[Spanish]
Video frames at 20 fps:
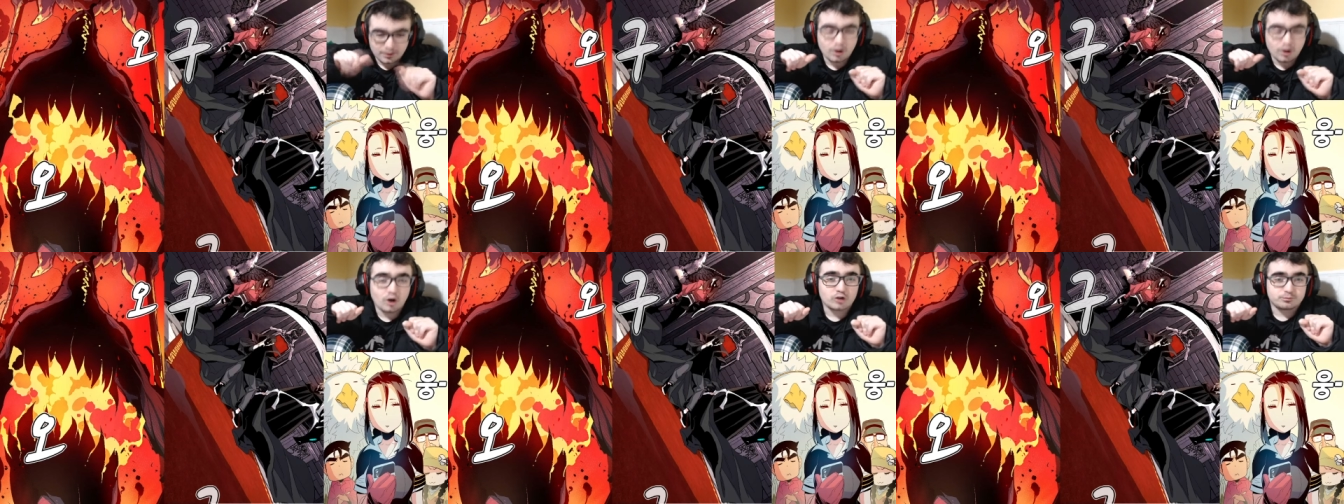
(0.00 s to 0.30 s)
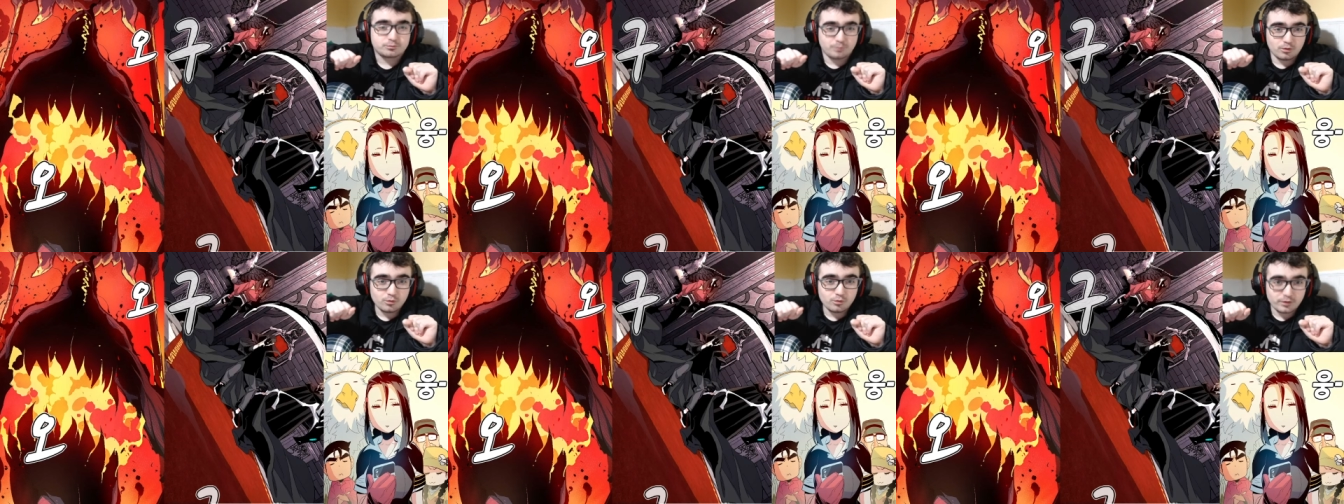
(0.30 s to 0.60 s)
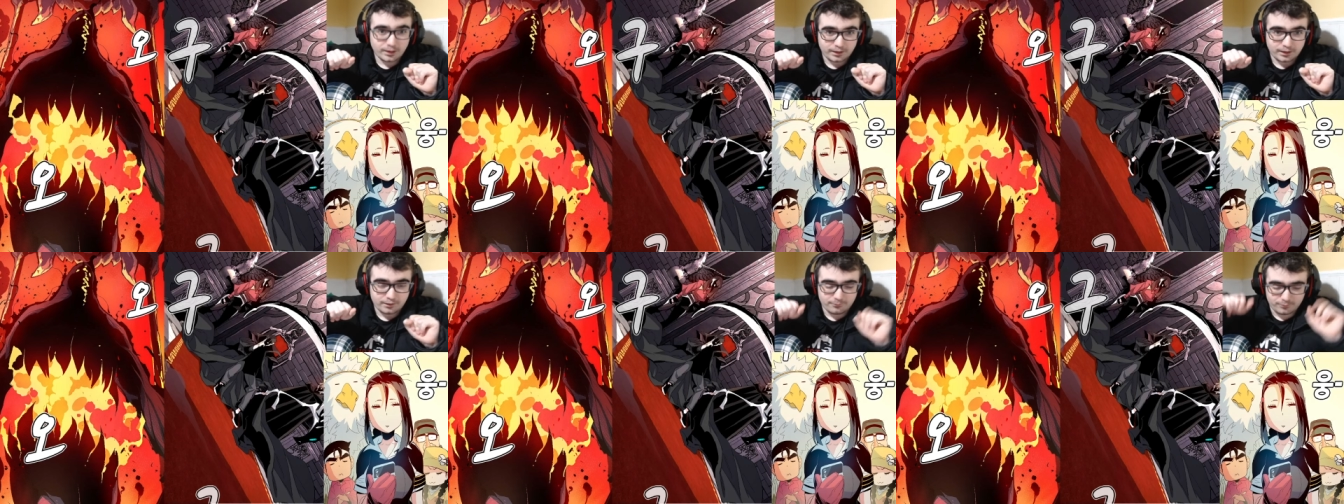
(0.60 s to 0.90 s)
Os pongo un
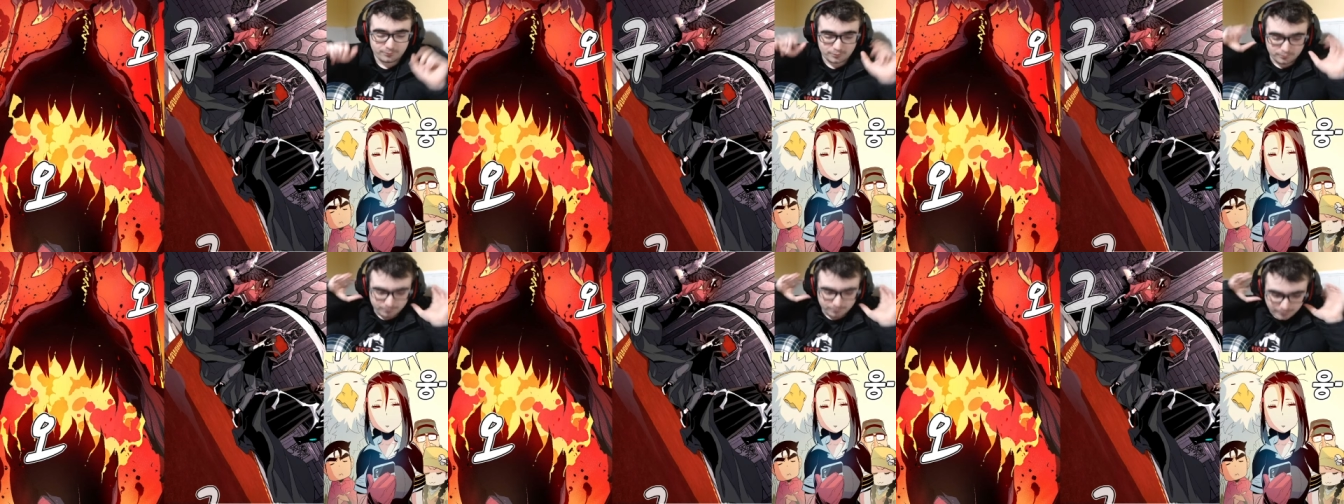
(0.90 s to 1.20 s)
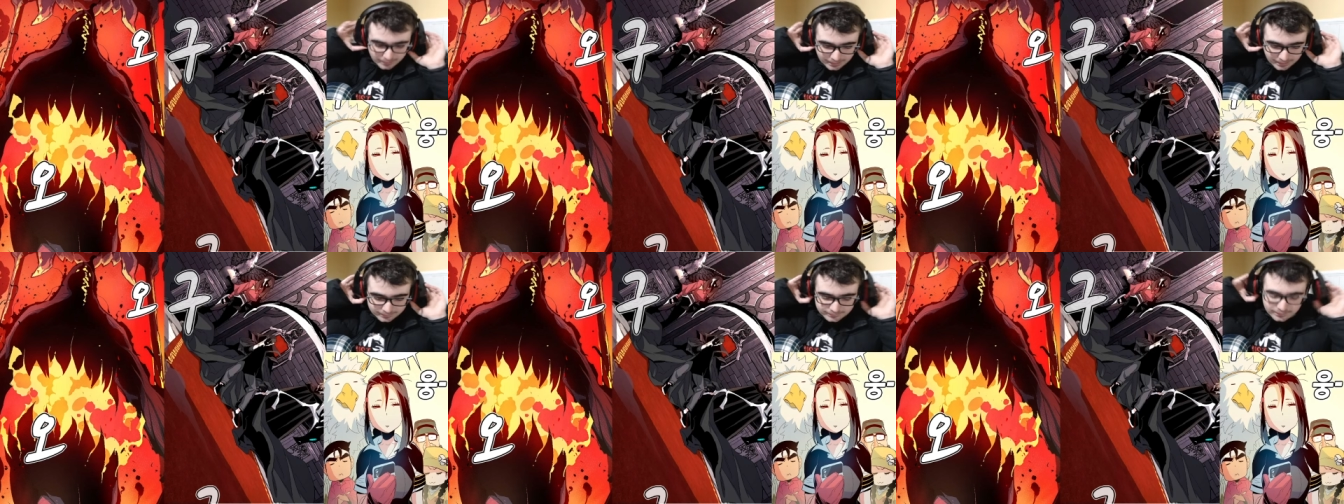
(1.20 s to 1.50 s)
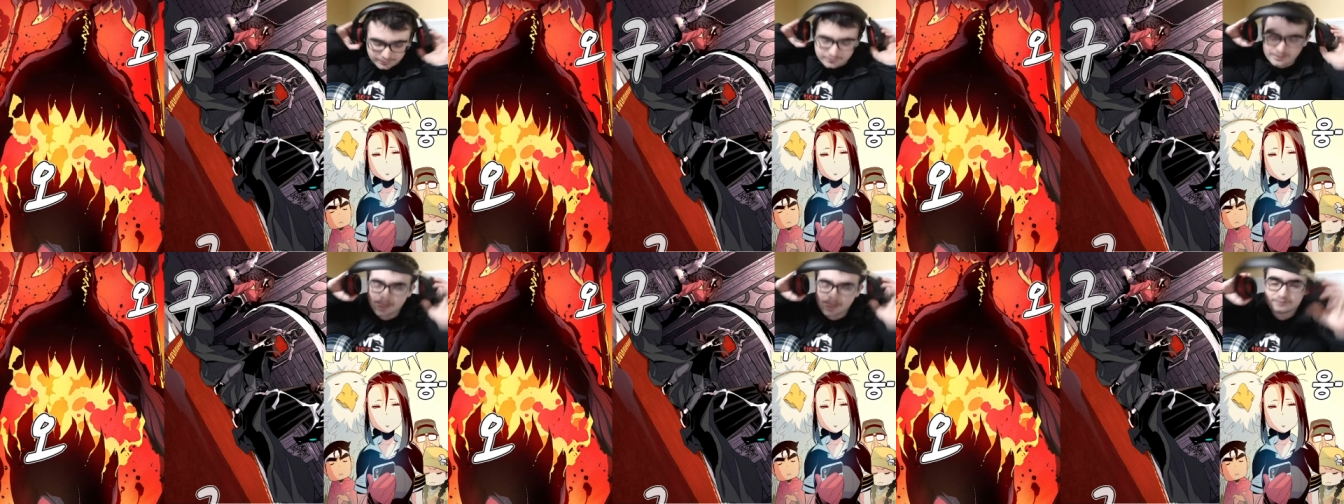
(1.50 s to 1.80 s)
ejemplo para que
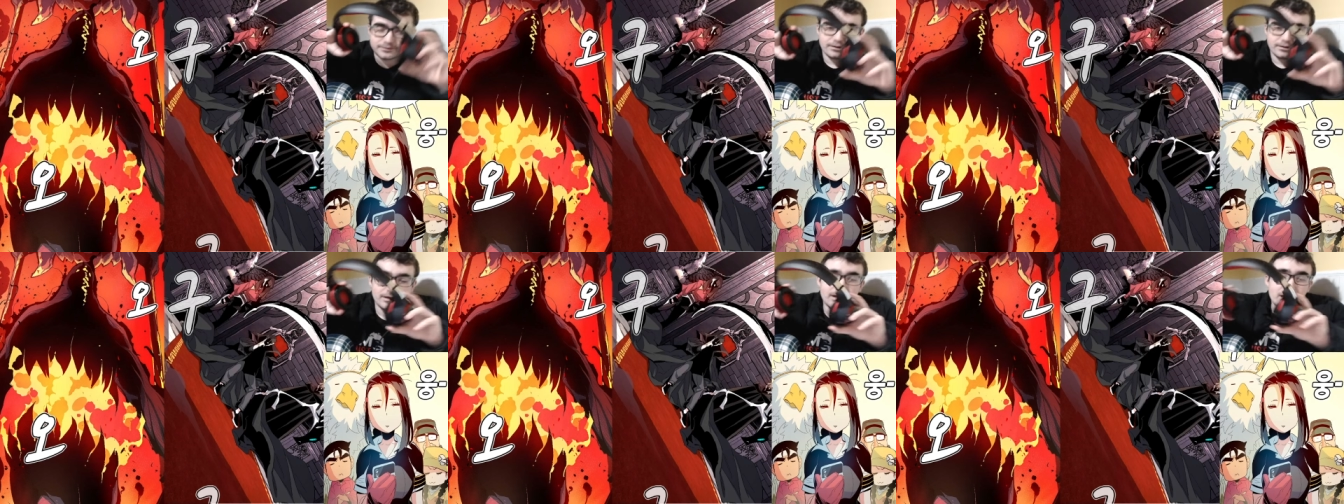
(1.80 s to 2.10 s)
entendáis.